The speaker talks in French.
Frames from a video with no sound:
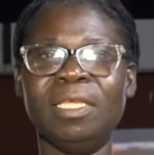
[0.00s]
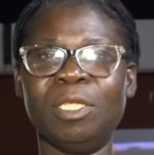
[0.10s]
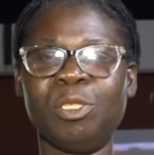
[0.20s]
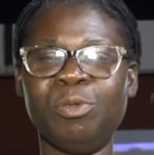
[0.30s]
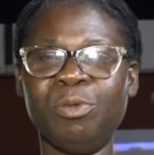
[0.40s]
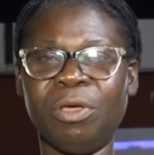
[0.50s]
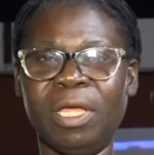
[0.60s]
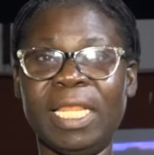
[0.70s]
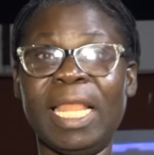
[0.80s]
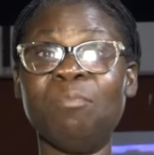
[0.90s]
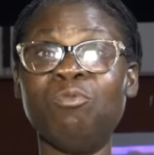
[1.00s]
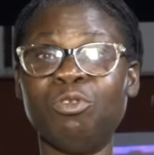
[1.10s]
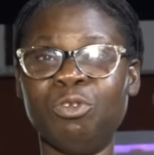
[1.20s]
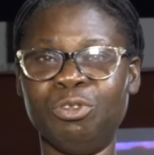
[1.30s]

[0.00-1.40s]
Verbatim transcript: sur l'amour de